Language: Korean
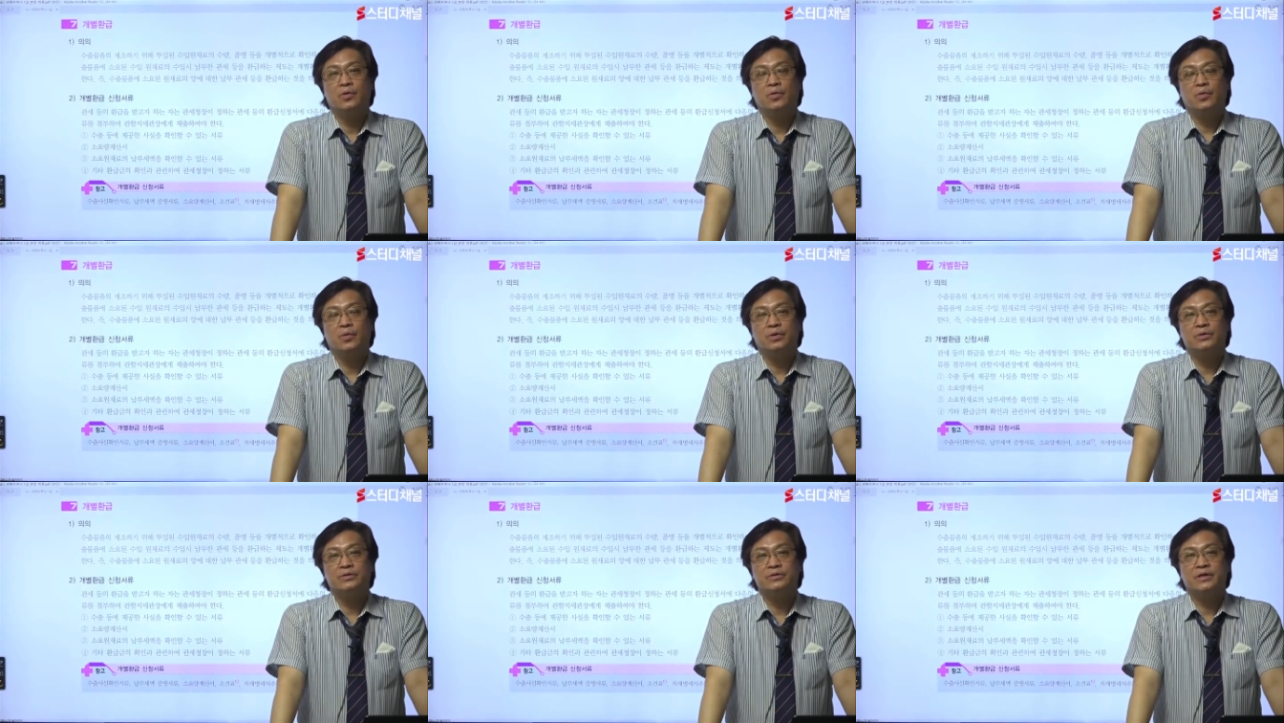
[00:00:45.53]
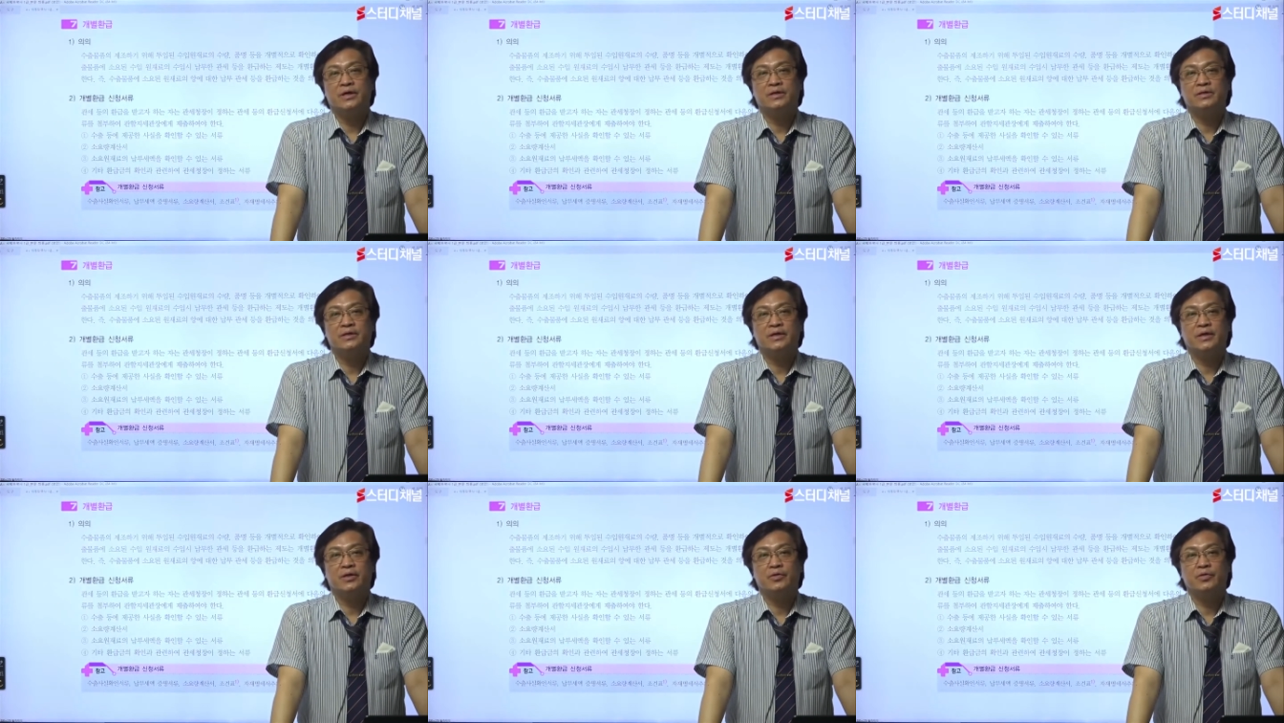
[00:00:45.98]

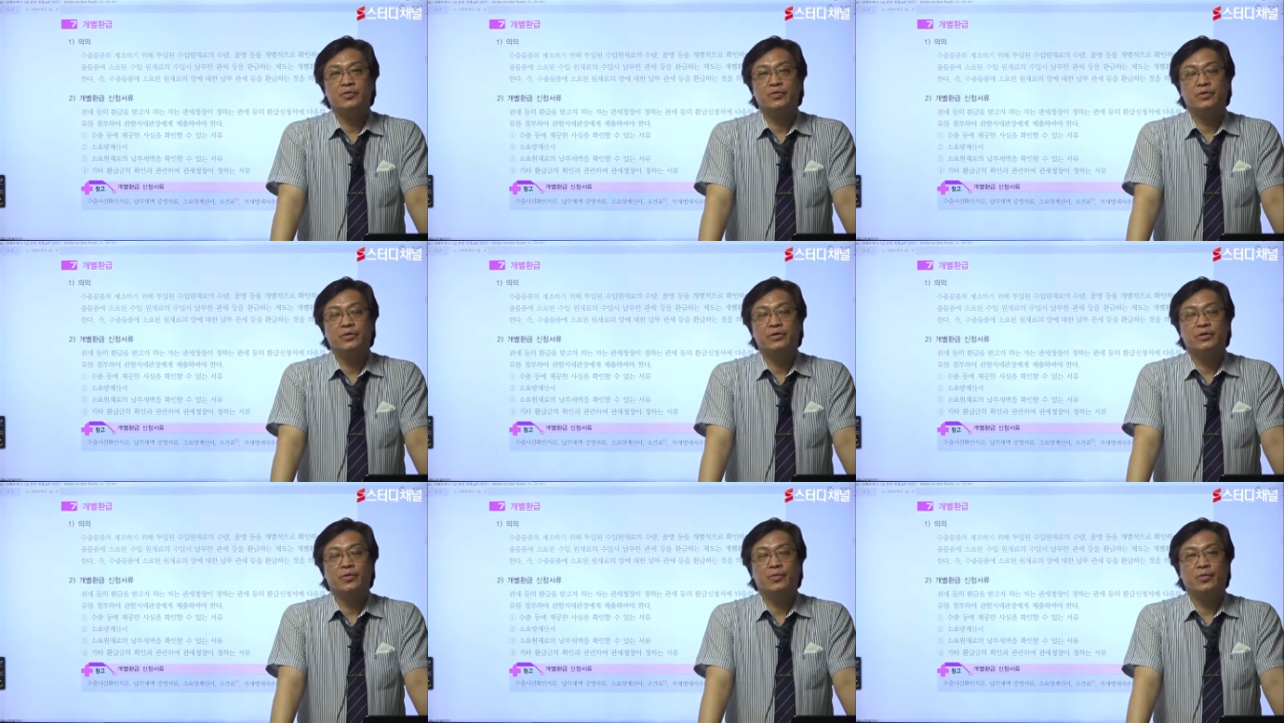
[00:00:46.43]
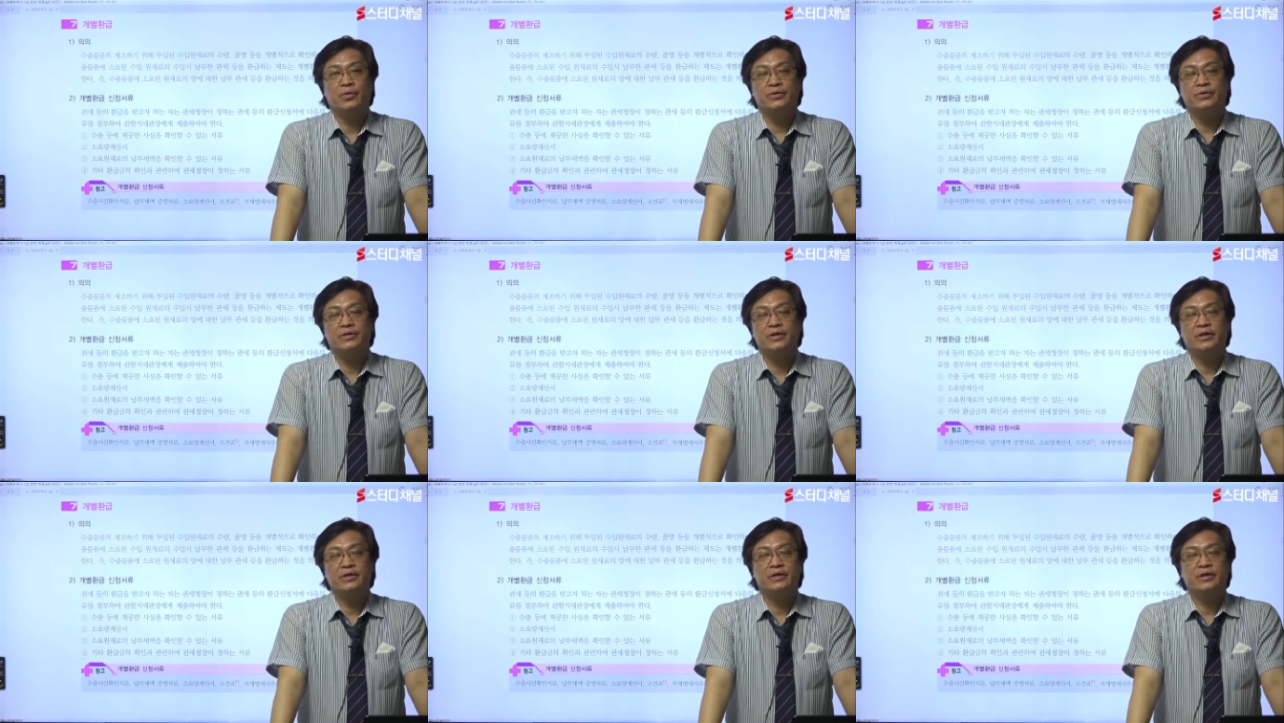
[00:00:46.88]
원자재, 투여된
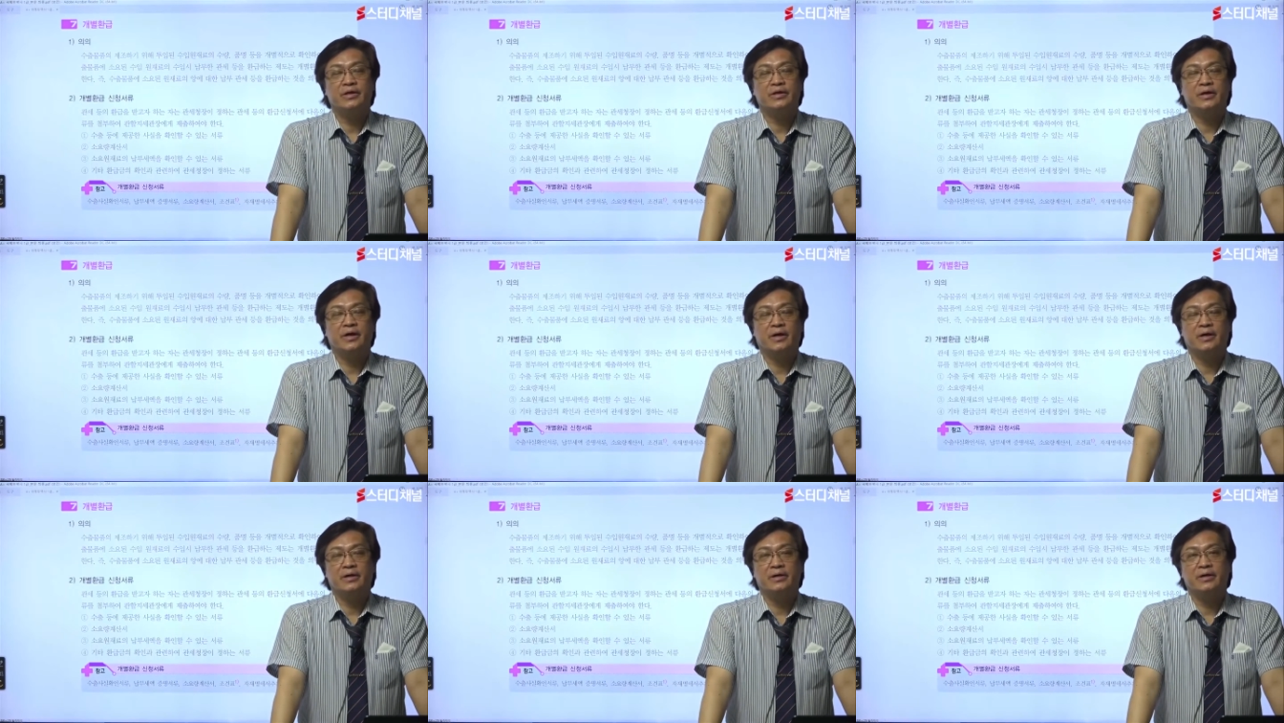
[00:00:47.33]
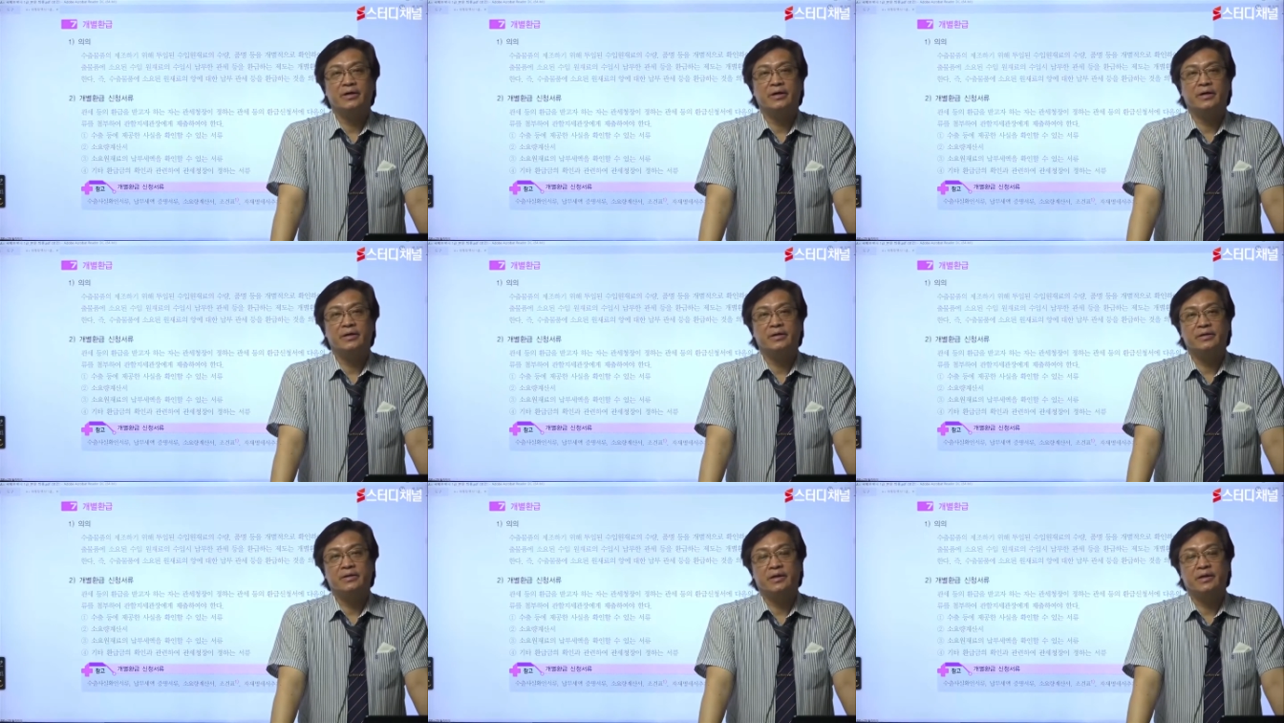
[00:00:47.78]
원자재
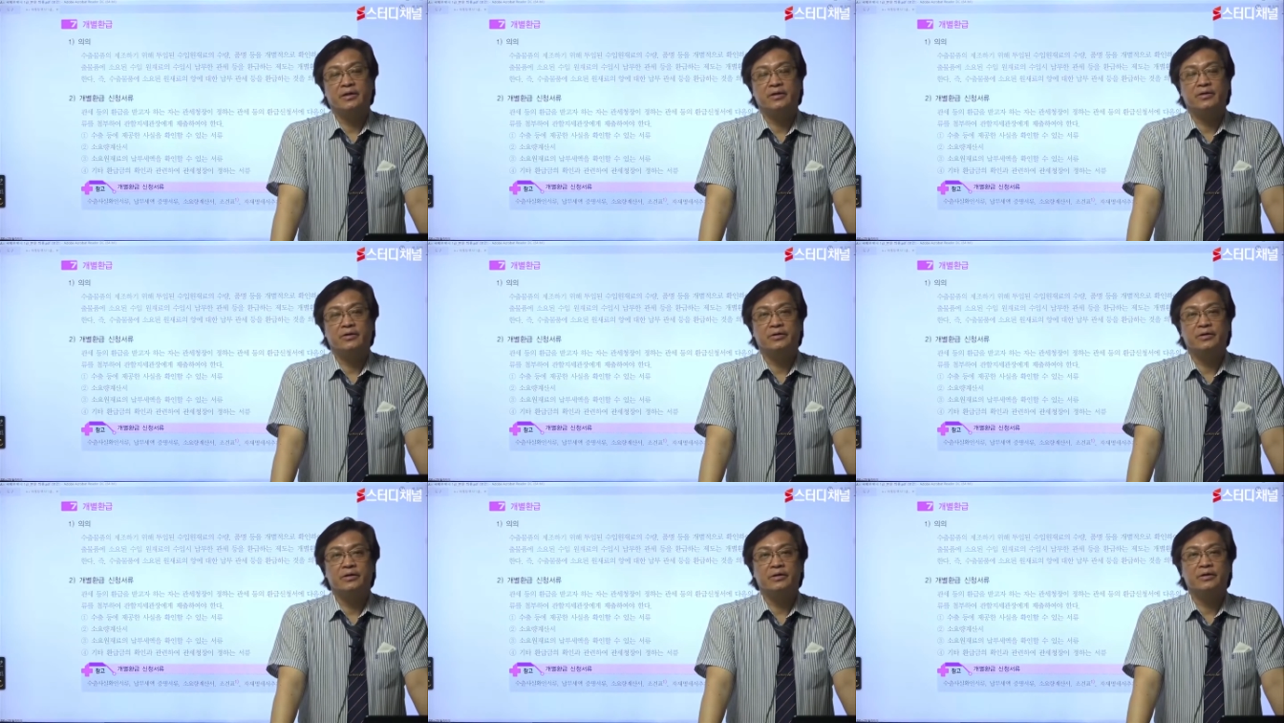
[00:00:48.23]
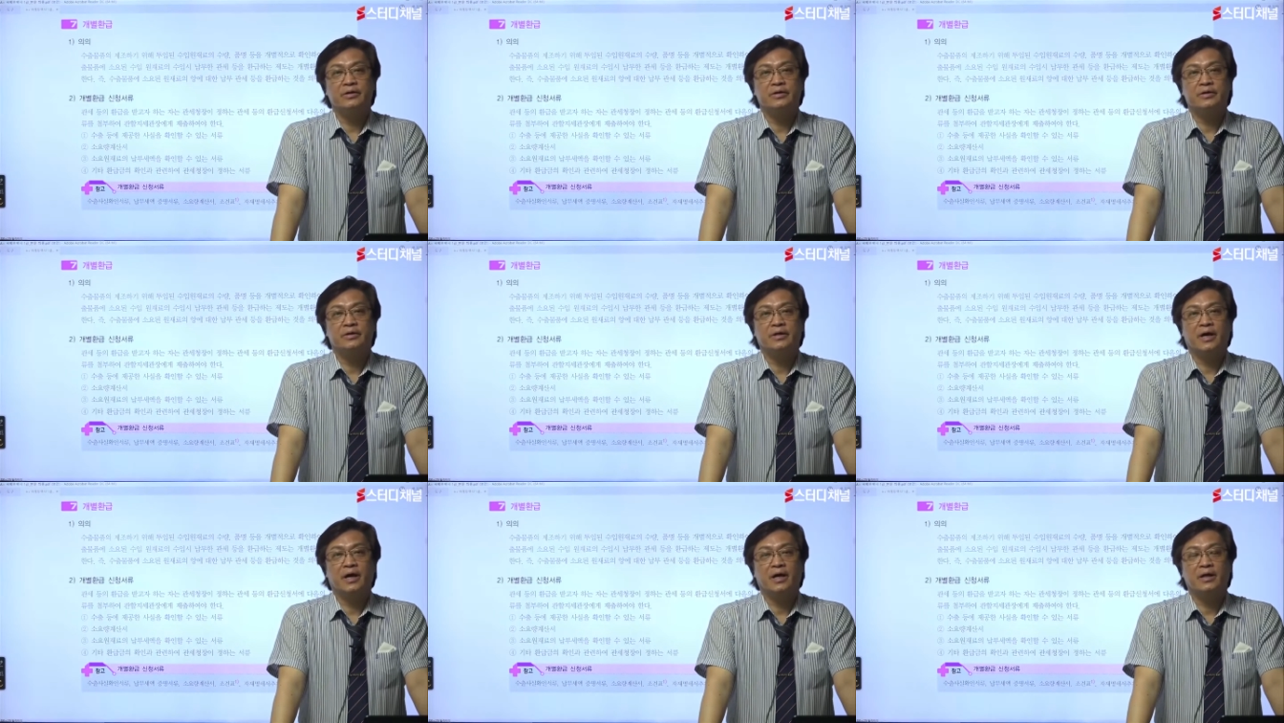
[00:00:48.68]
양에 대해서
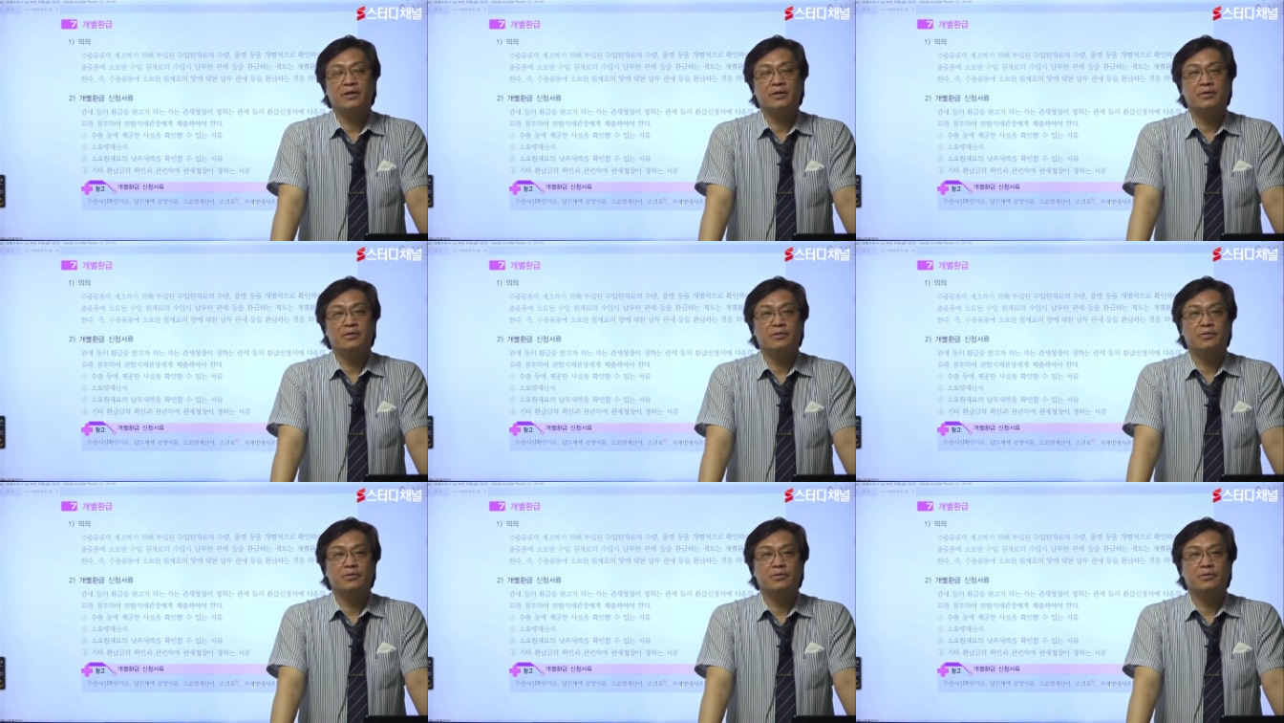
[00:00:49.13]
일일이 다